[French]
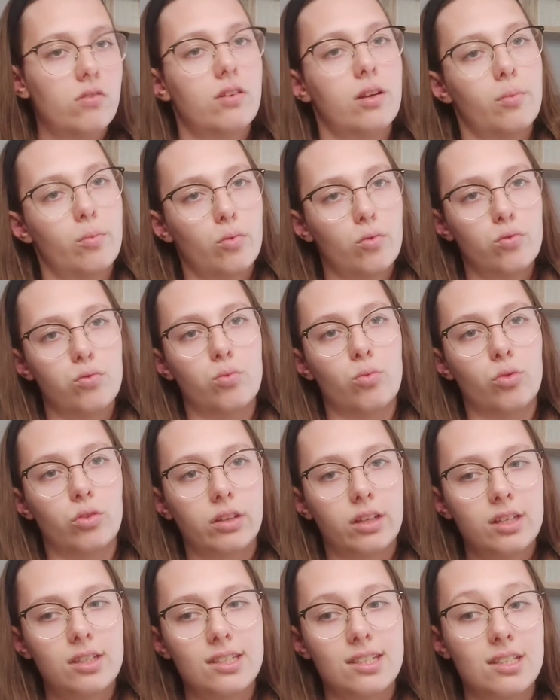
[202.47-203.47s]
vraiment vous
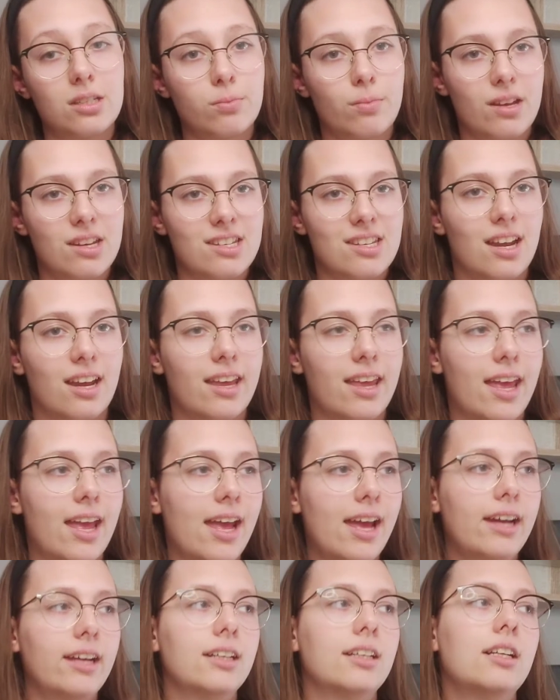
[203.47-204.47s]
montrer ce qui se passe
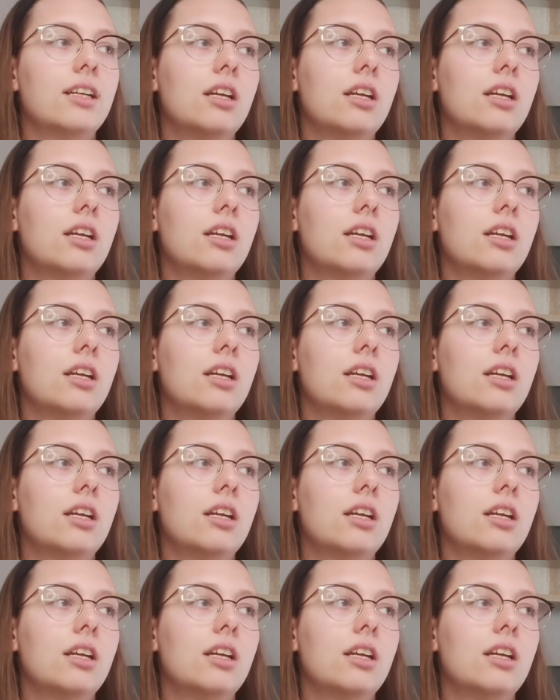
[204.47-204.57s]
derrière,